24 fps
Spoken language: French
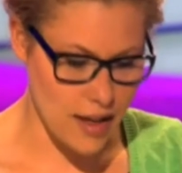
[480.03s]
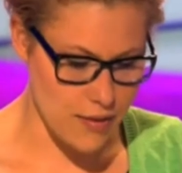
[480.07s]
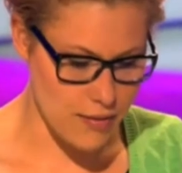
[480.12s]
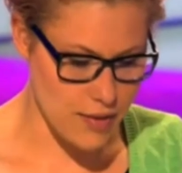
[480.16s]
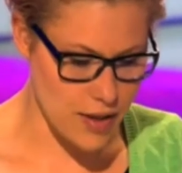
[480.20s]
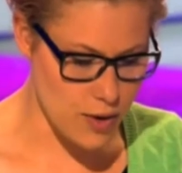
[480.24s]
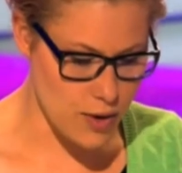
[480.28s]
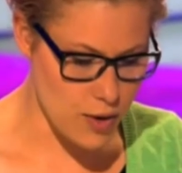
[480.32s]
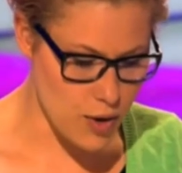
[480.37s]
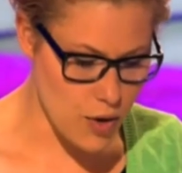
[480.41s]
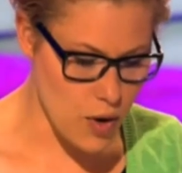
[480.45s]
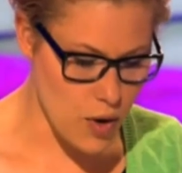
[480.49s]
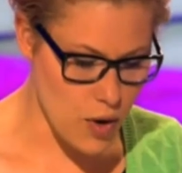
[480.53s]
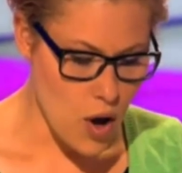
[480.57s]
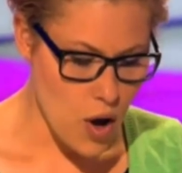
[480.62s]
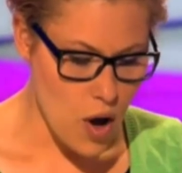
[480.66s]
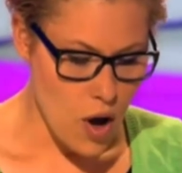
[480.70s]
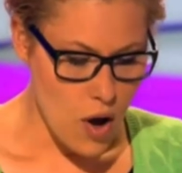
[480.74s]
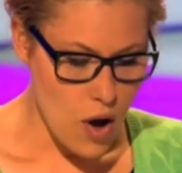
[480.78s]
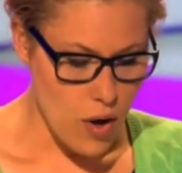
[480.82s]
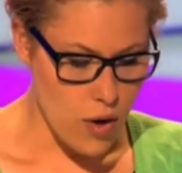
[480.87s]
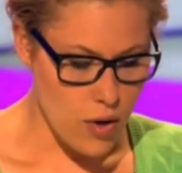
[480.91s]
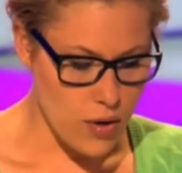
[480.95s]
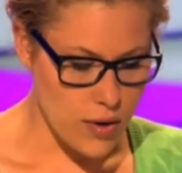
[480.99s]
à vélo,
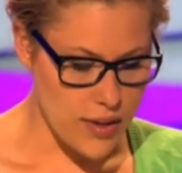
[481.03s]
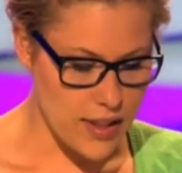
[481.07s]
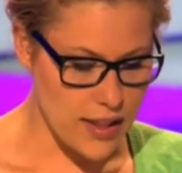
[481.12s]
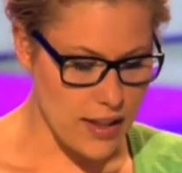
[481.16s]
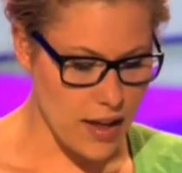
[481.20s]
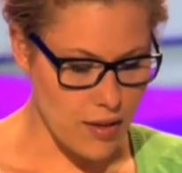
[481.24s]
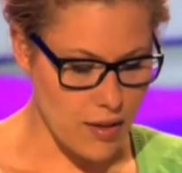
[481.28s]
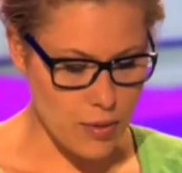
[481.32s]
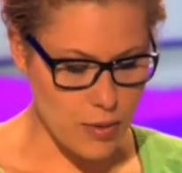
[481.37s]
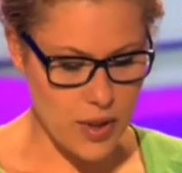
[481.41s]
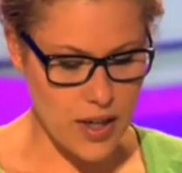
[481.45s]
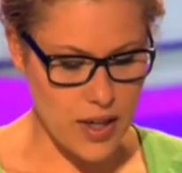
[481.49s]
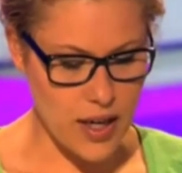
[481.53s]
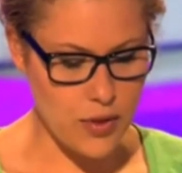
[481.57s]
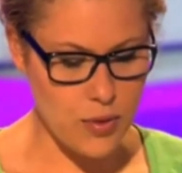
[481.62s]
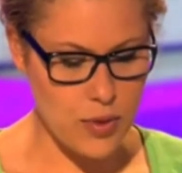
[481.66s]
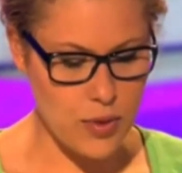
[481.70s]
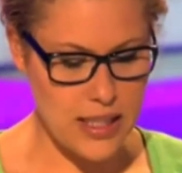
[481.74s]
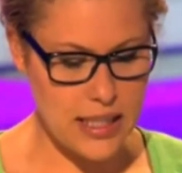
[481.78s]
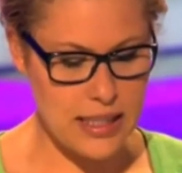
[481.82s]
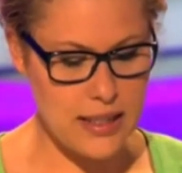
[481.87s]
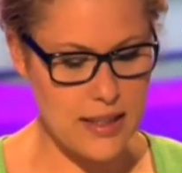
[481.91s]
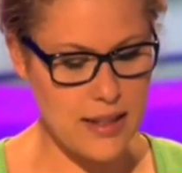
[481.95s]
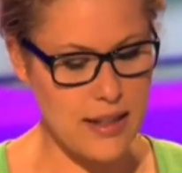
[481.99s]
euh, des gravures
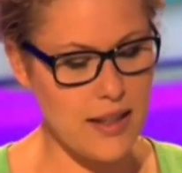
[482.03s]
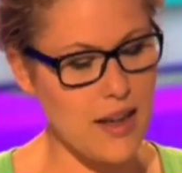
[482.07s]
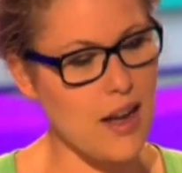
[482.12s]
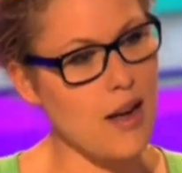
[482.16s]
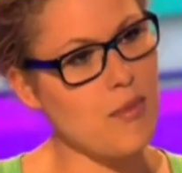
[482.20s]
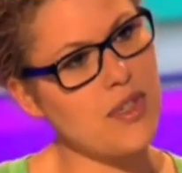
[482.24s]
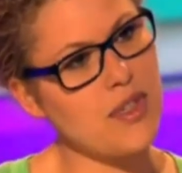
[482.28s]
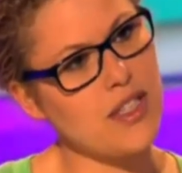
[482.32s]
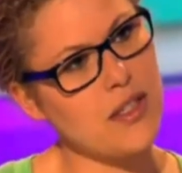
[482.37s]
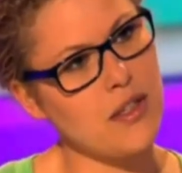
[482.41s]
gratuites, etc. Mais